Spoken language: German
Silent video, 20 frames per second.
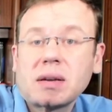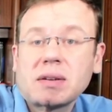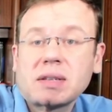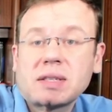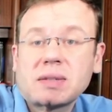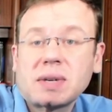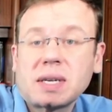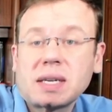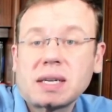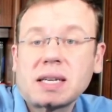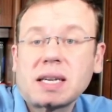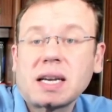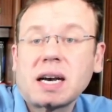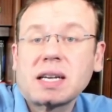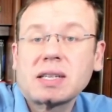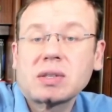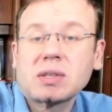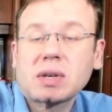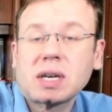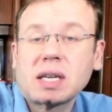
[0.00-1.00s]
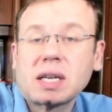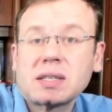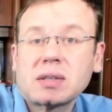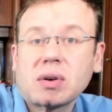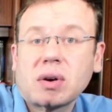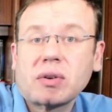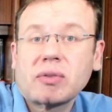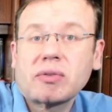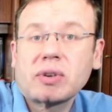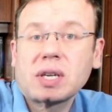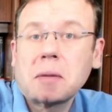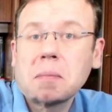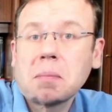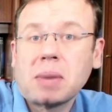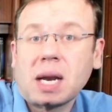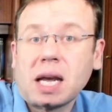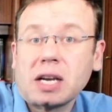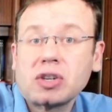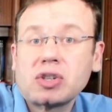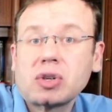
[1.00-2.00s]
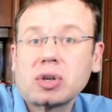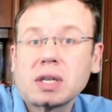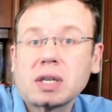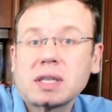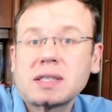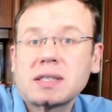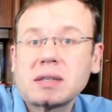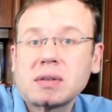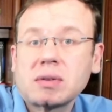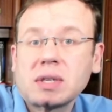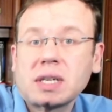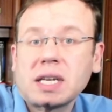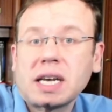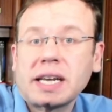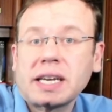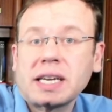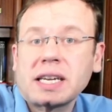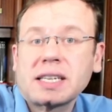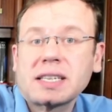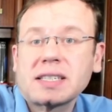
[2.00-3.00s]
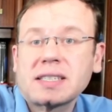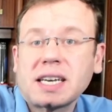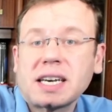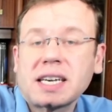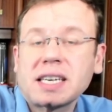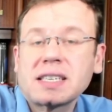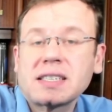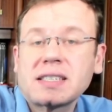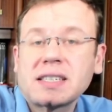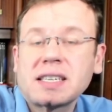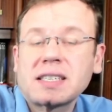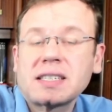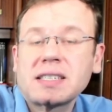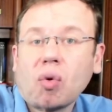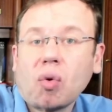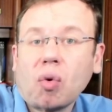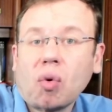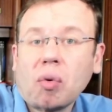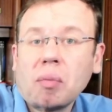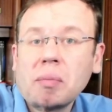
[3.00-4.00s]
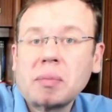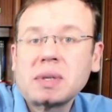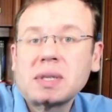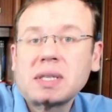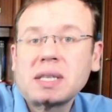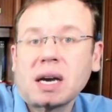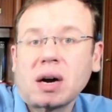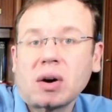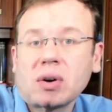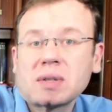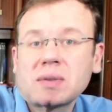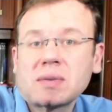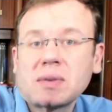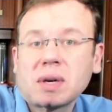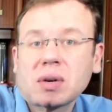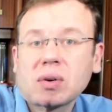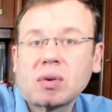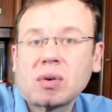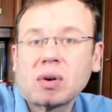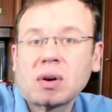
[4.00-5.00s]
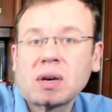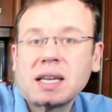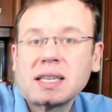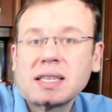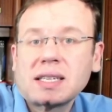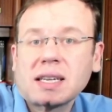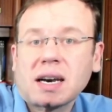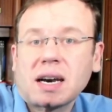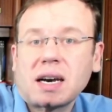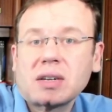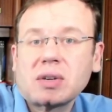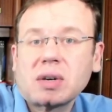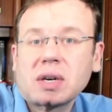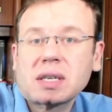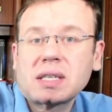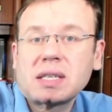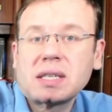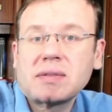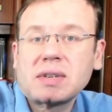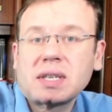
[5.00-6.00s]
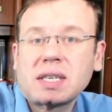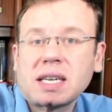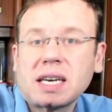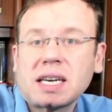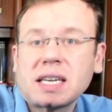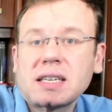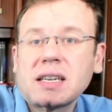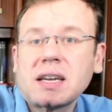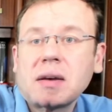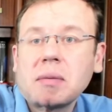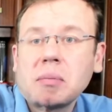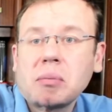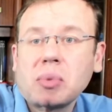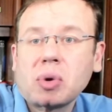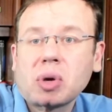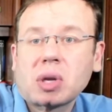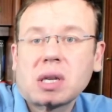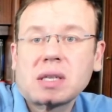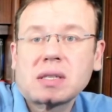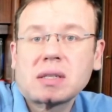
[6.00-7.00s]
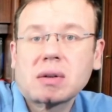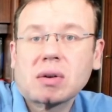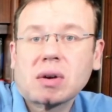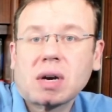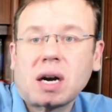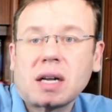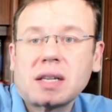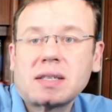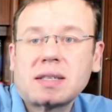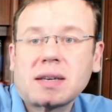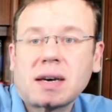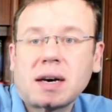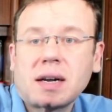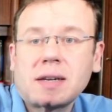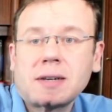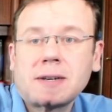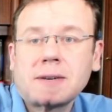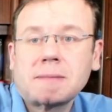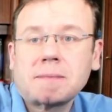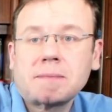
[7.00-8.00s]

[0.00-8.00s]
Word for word: Es werden hier also ganz häufig Bleischürzen und ähnliches eingesetzt, um die Auswirkungen der Radioaktivität möglichst lokal zu halten.